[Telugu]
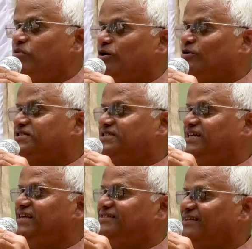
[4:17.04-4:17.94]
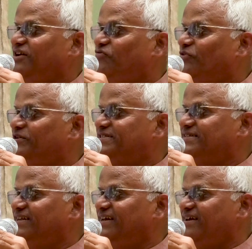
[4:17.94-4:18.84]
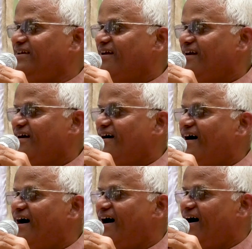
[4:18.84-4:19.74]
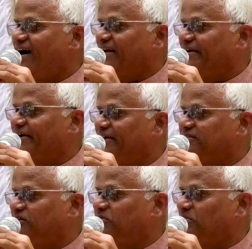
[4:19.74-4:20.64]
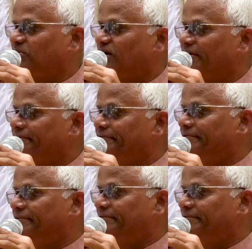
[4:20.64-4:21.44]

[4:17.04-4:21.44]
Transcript: మీరు సి త్రీ ఫుడ్స్ని ఆహారంగా తింటున్నారు